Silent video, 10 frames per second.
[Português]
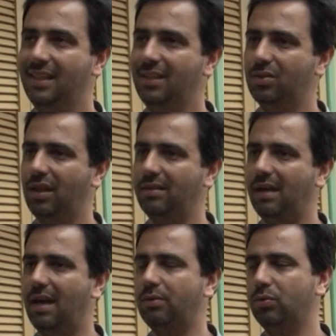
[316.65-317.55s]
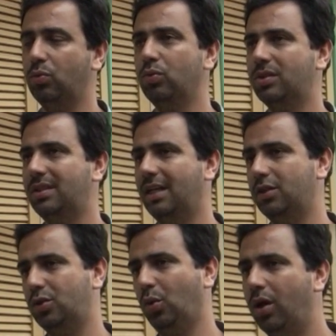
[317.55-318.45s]
e isso tem trago alguns
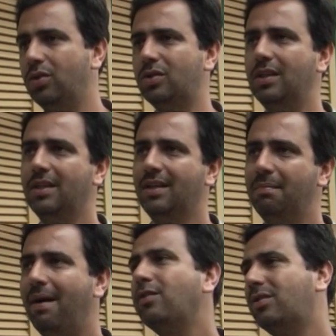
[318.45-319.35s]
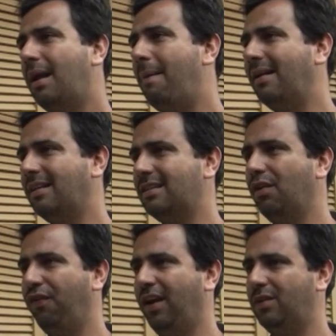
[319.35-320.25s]
transtornos, mas o trabalho está
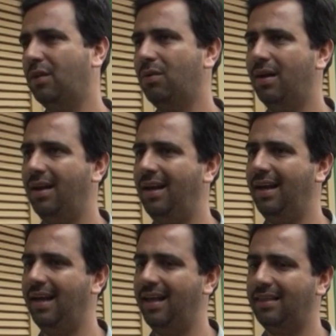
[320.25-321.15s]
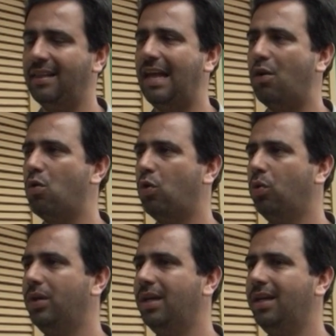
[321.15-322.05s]
sendo feito. Agora é tentar
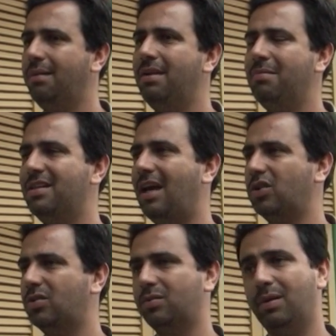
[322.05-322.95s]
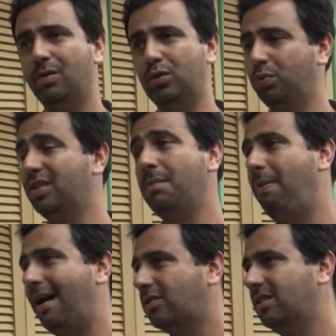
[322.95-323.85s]
concluir e minimizar os, os, os
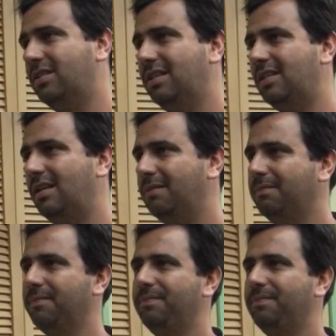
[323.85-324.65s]
impactos que existem.